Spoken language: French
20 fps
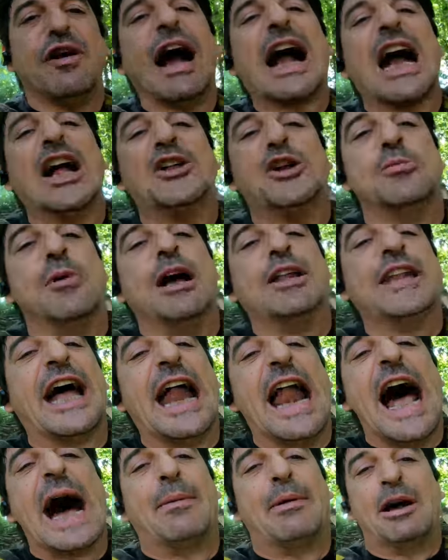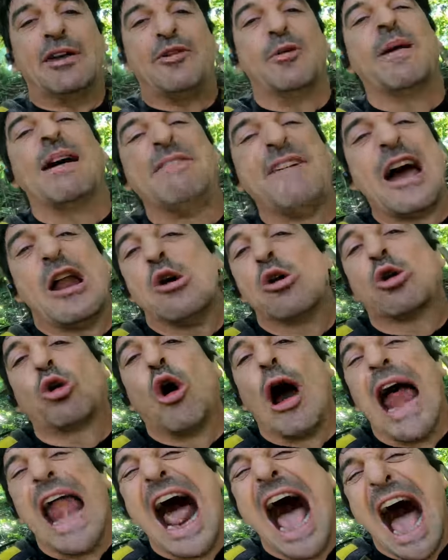vois, quand tu montes à l'arbre, il faut pas faire le
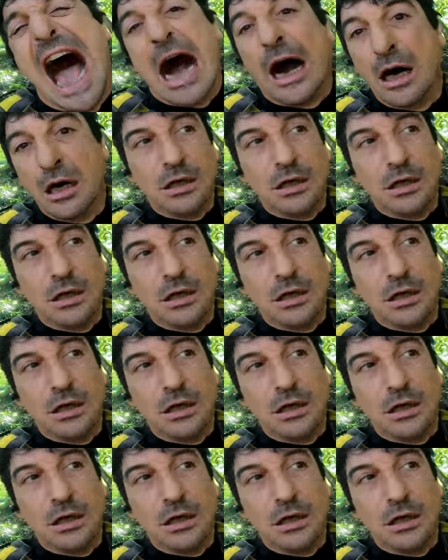coin là